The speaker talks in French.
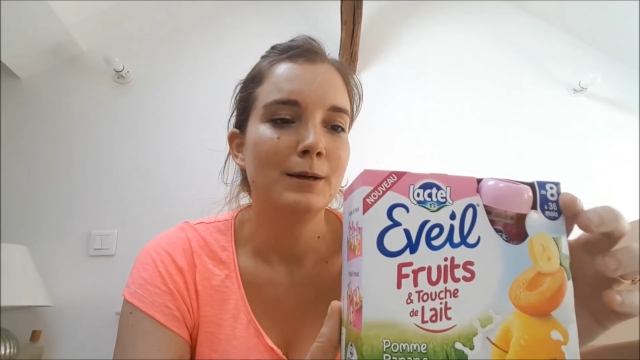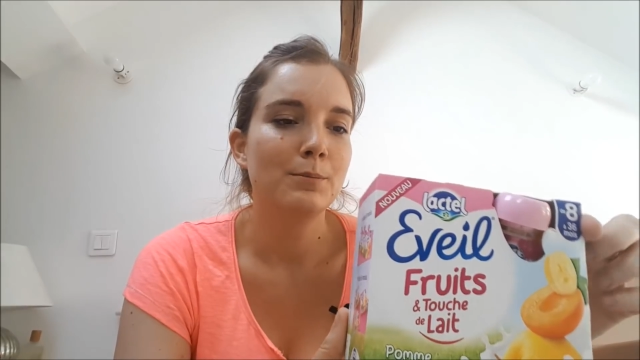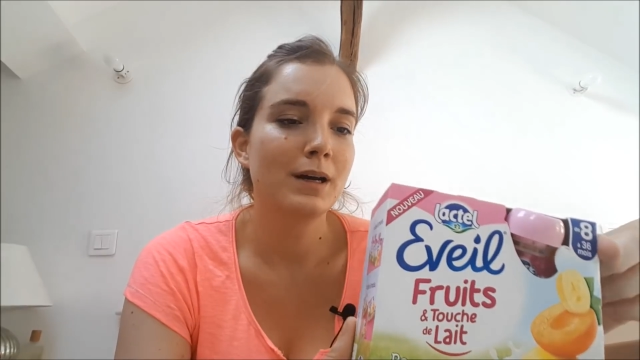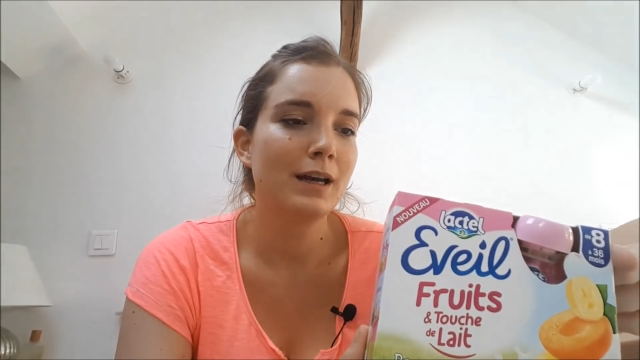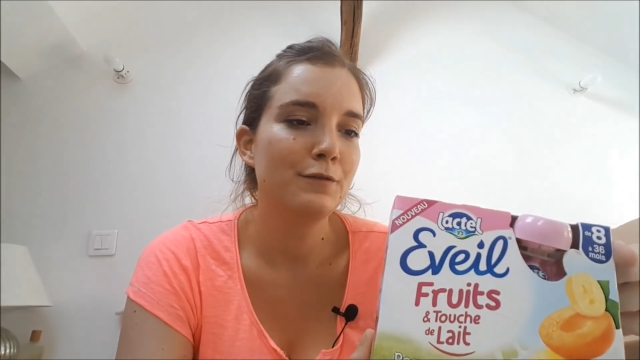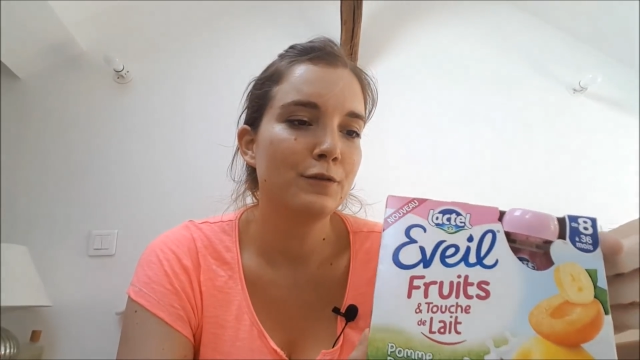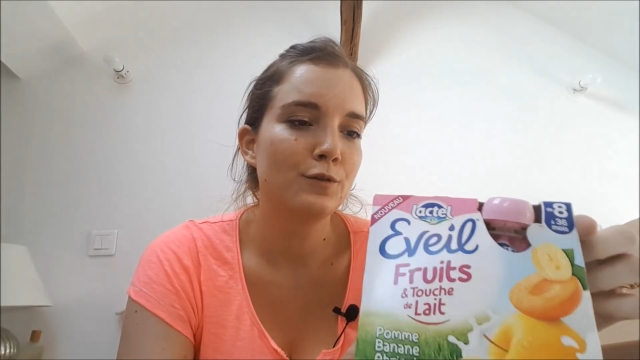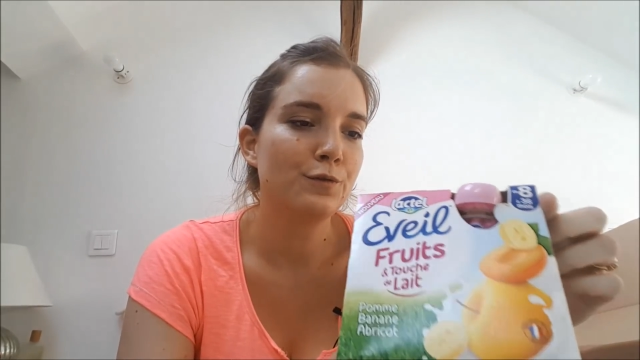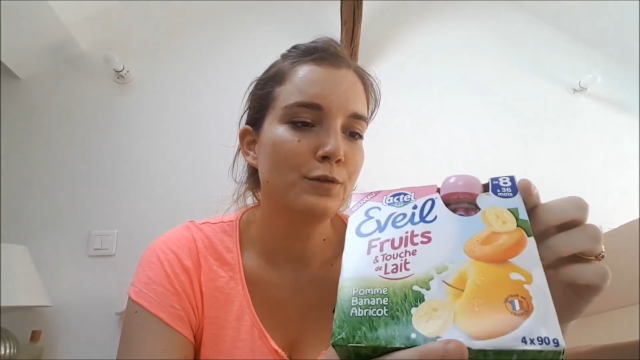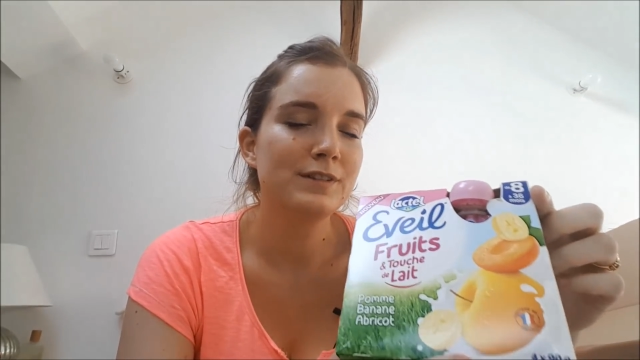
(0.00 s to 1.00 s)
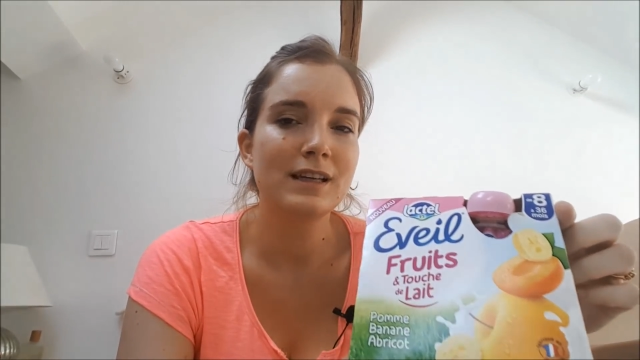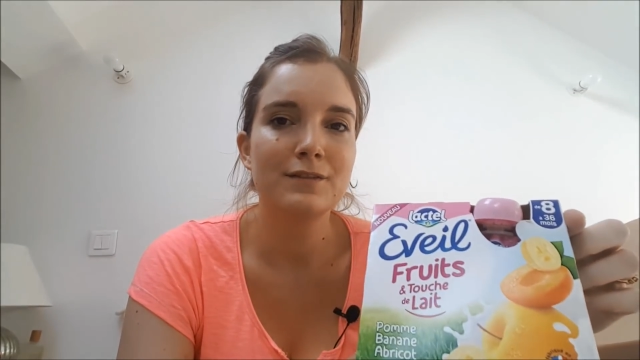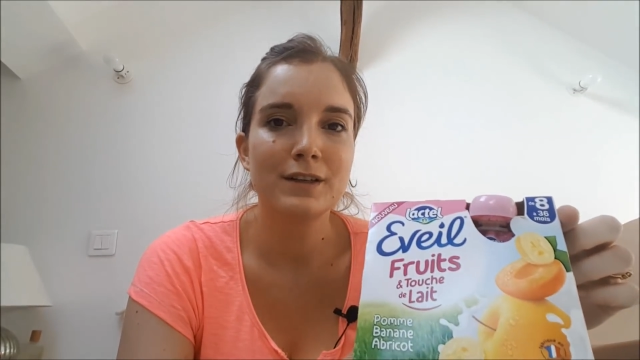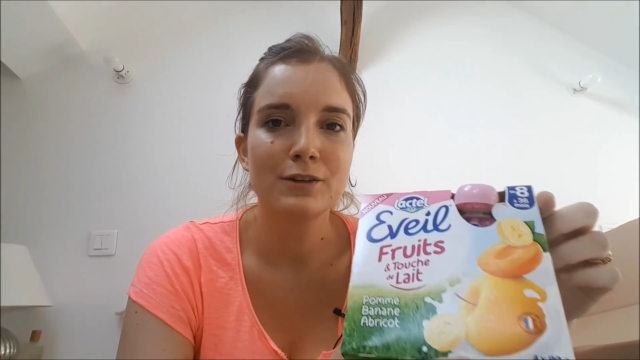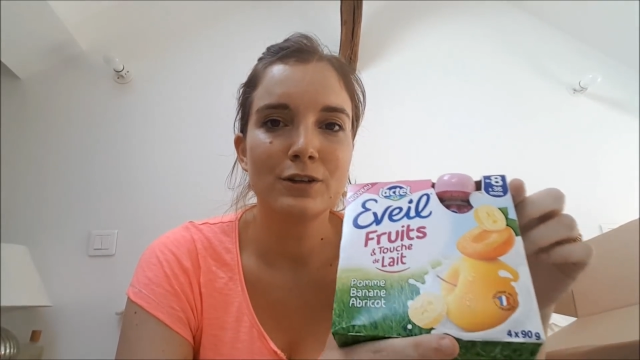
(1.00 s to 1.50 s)
Bref, vous le
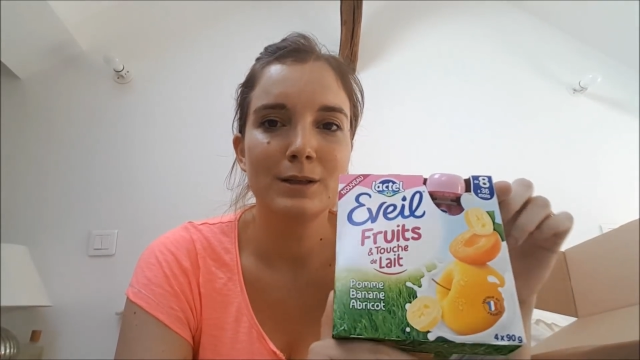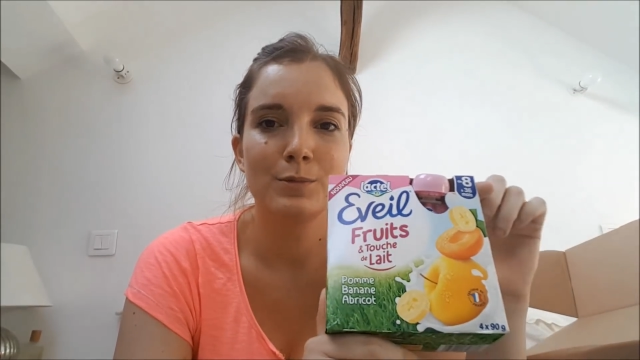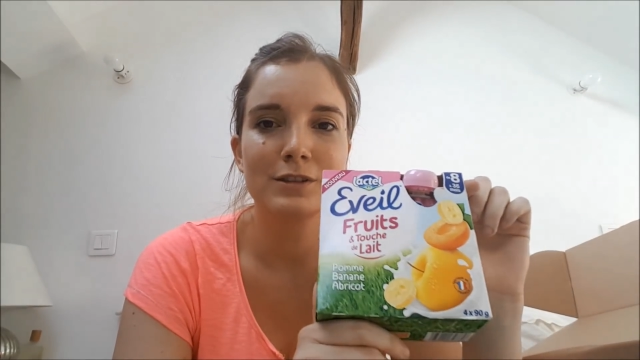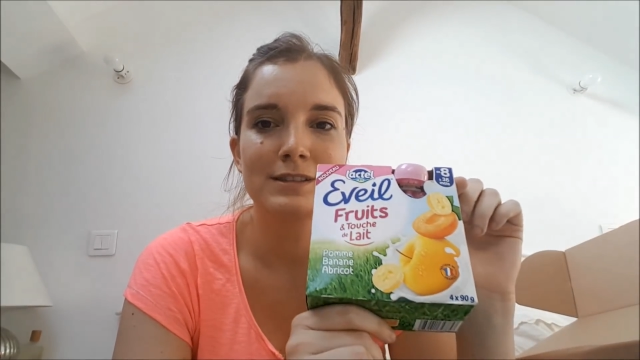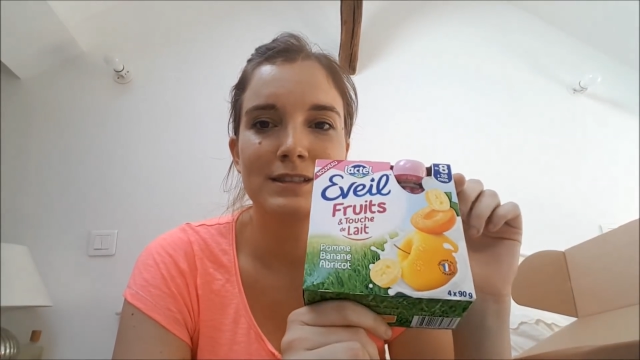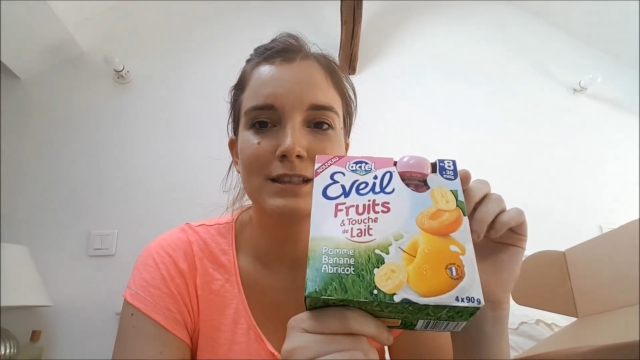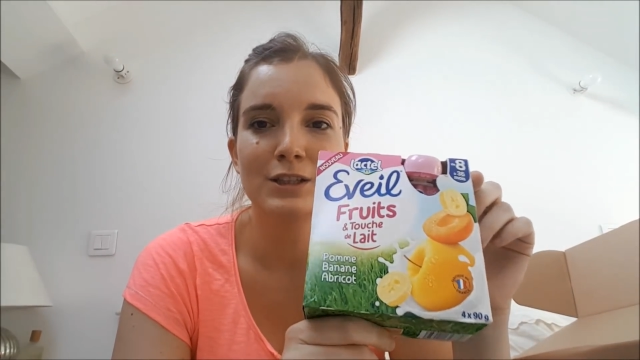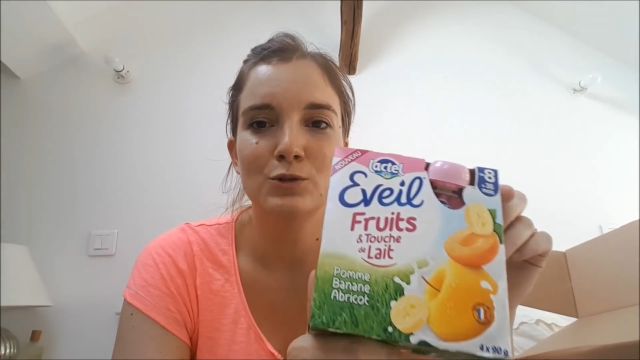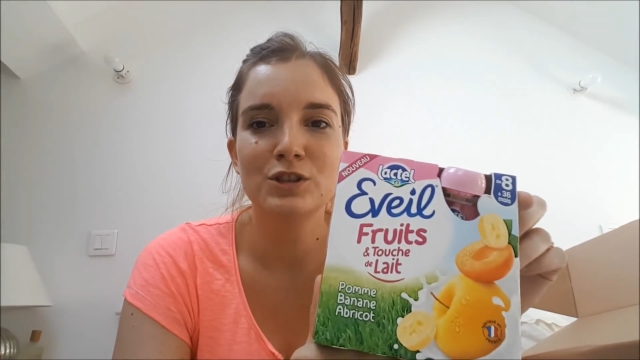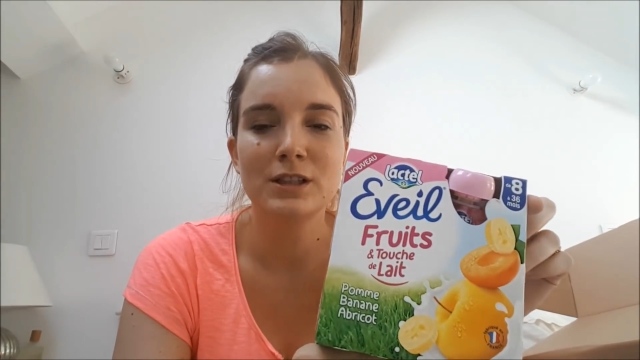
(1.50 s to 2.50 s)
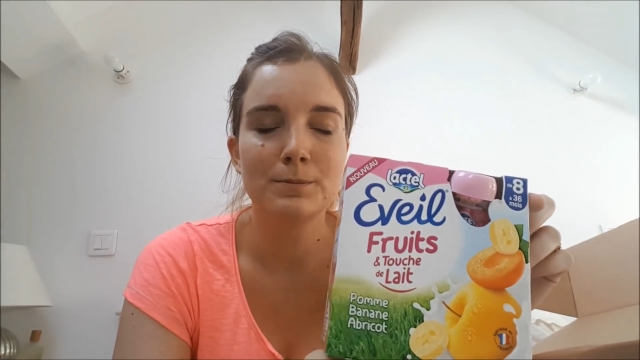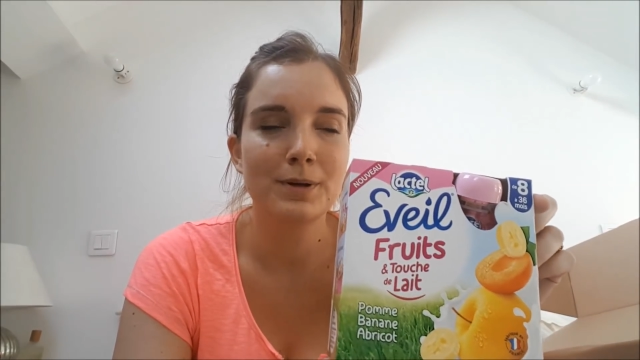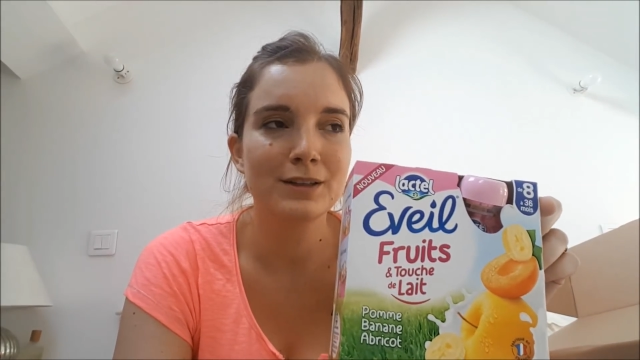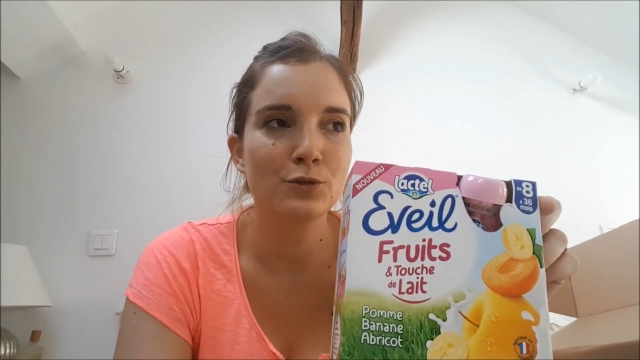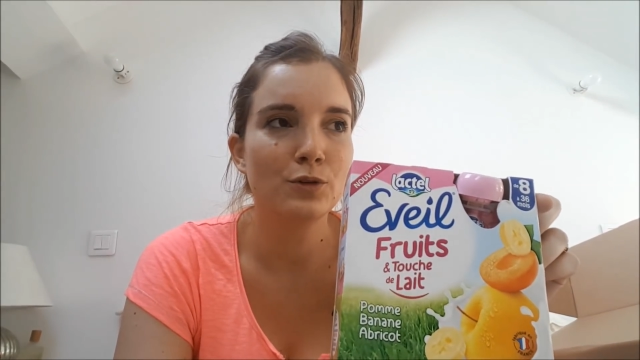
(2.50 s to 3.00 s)
savez, dans les box Tinlou, j'aime
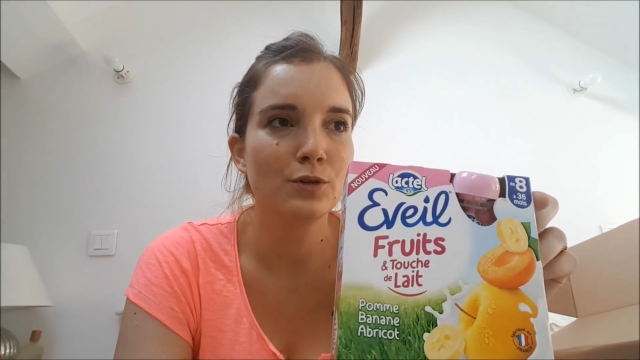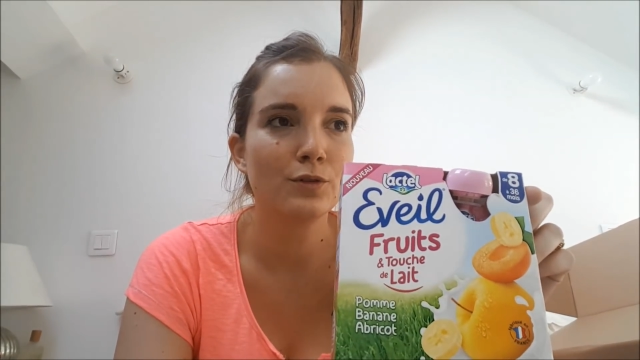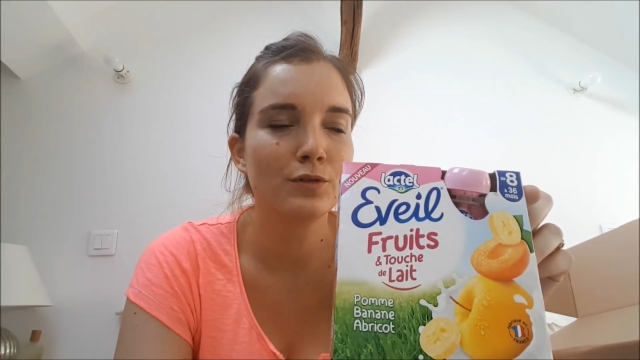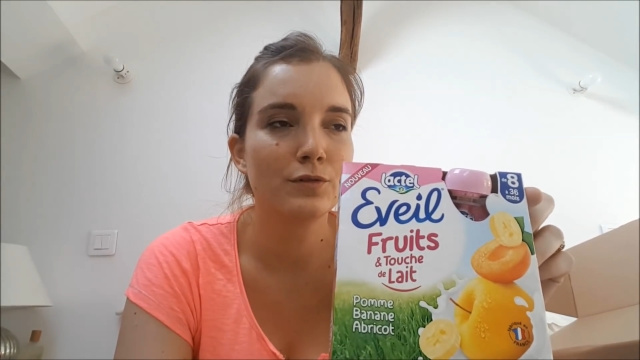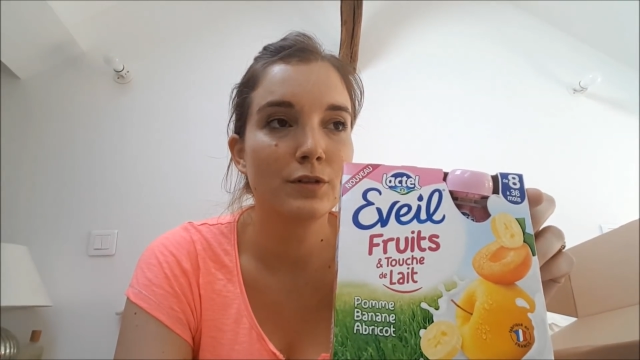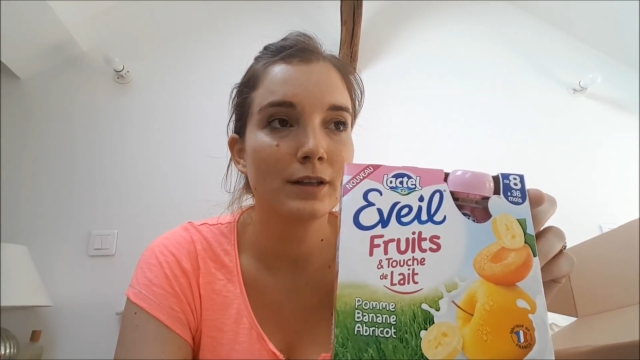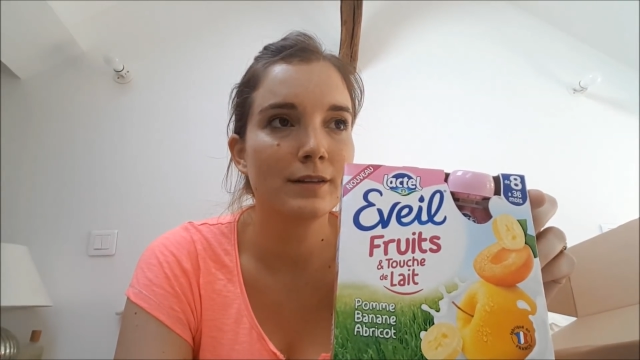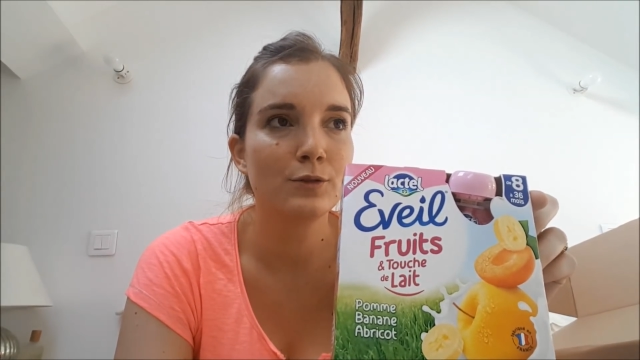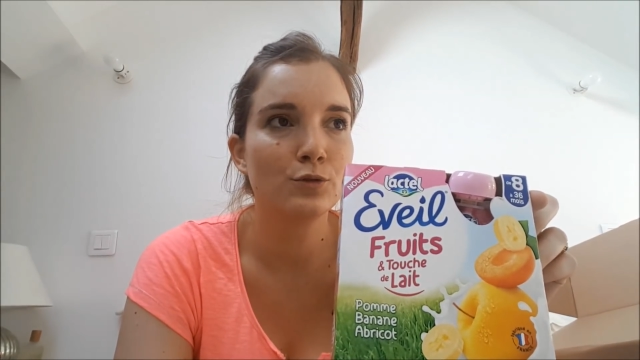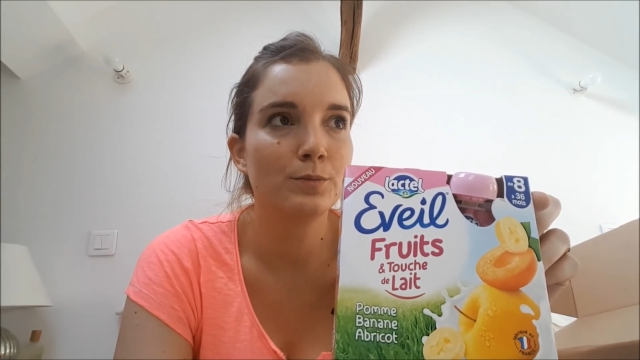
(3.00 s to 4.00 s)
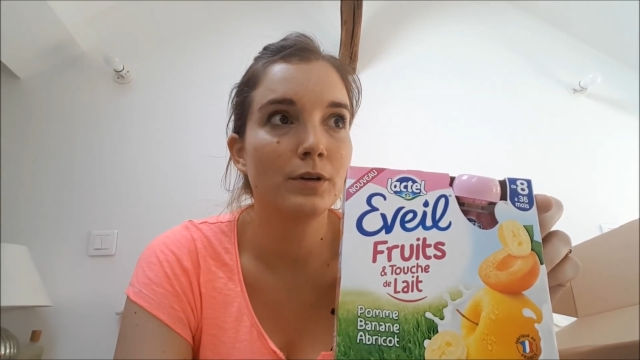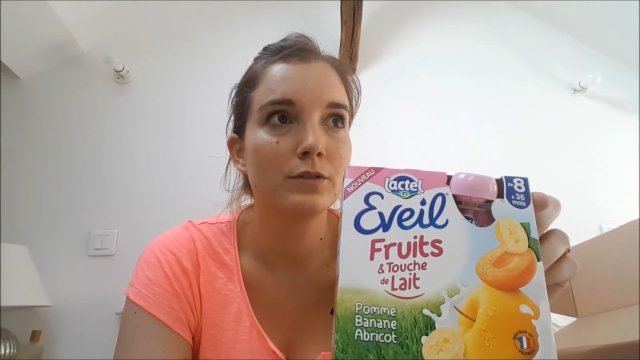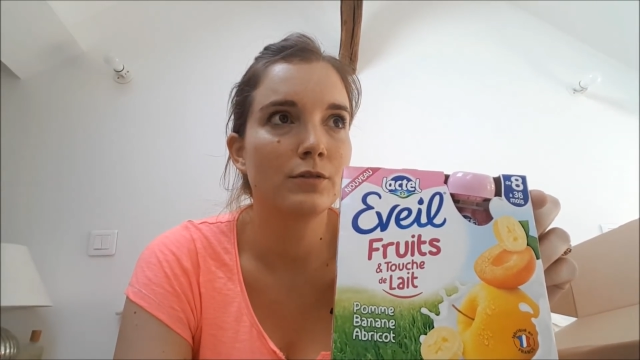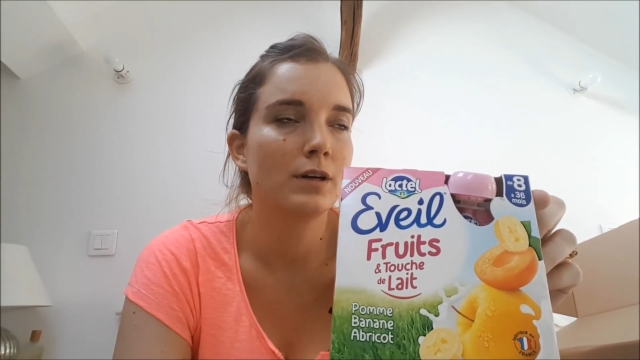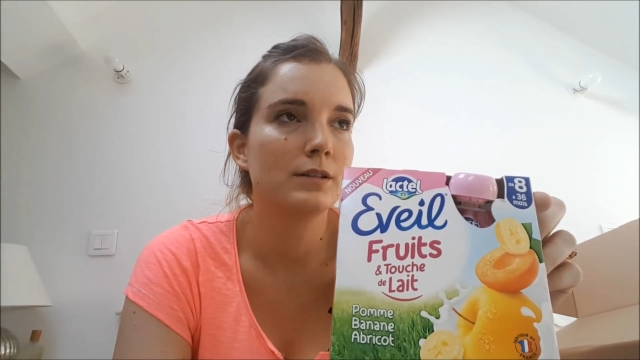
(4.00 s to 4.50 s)
pas trop recevoir des
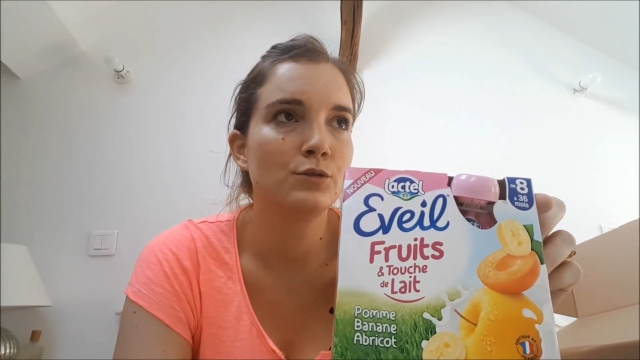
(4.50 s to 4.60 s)
compotes, quoi.